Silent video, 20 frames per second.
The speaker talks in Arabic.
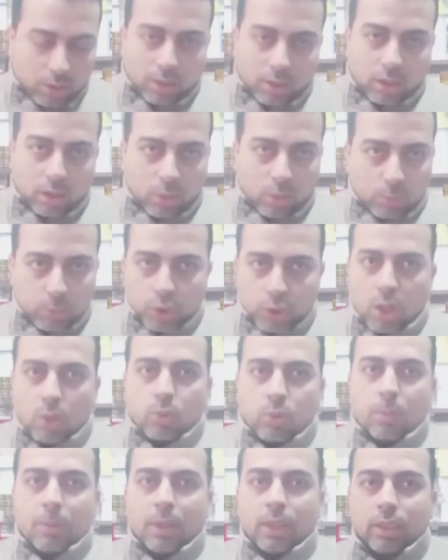او مش
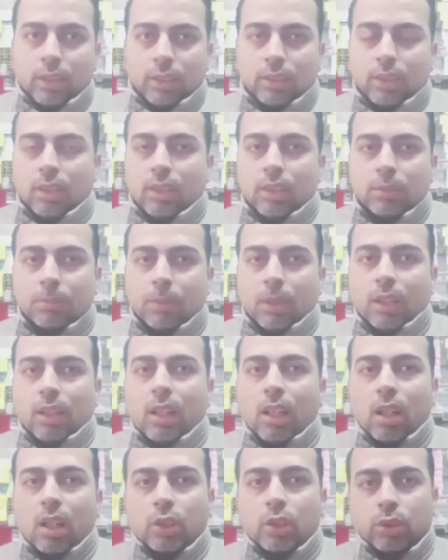اقوى بقى احنا لازم
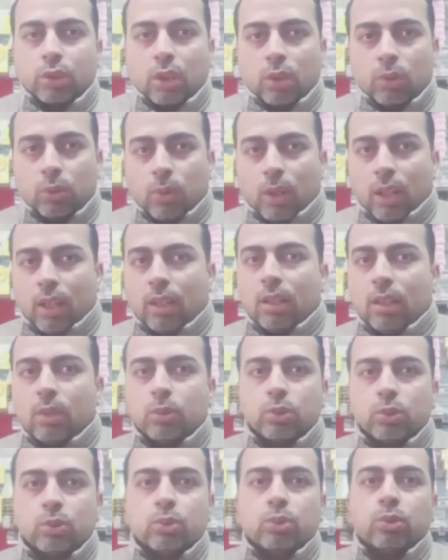انا هرشح لكم حاجه
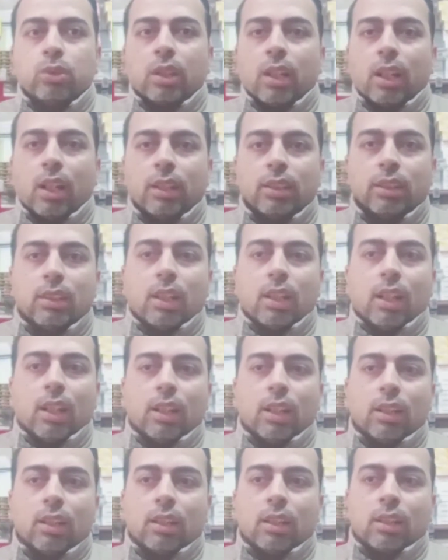وانتوا اي
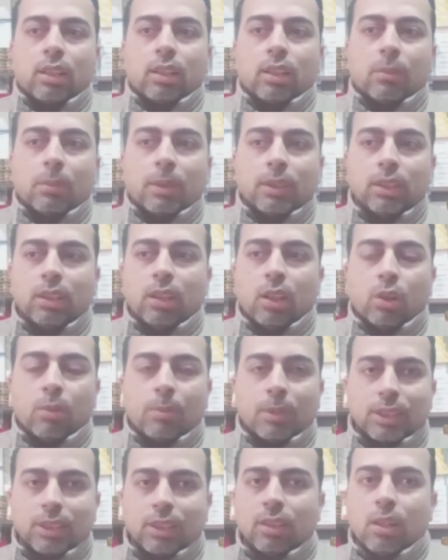حاجه بديله او
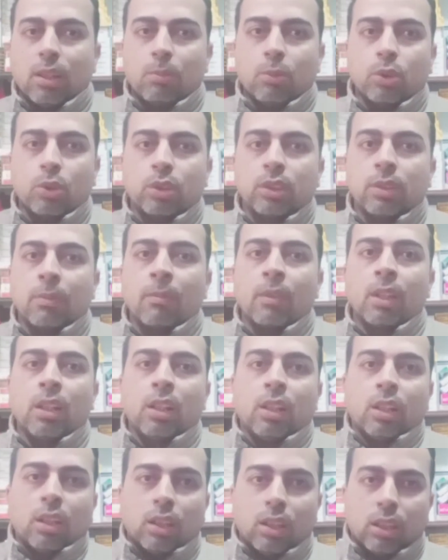مثيله ليها ممكن
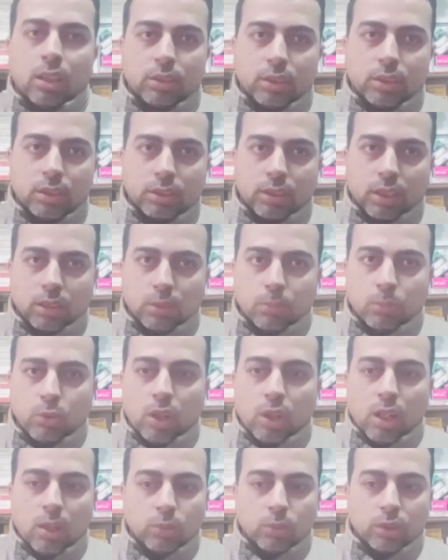
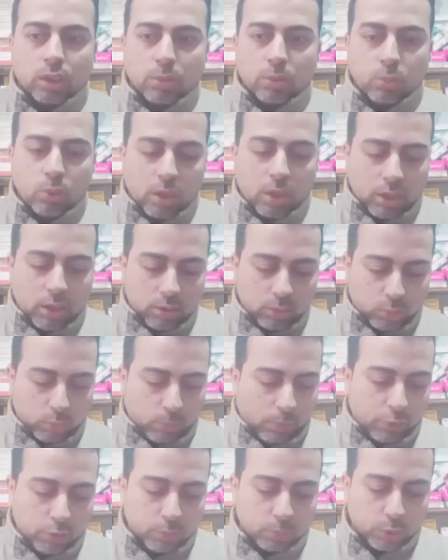تستخدموها او تجيبوها
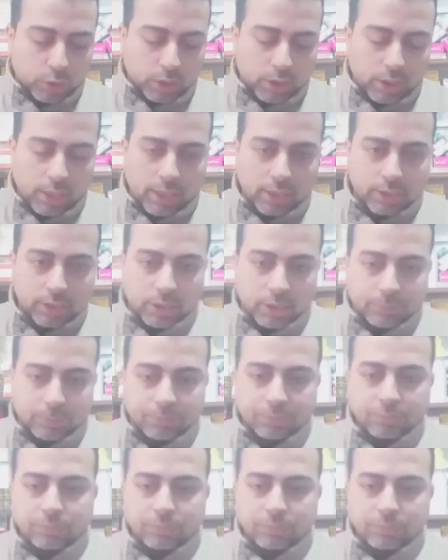انتوا مفيش مشكله عادي يعني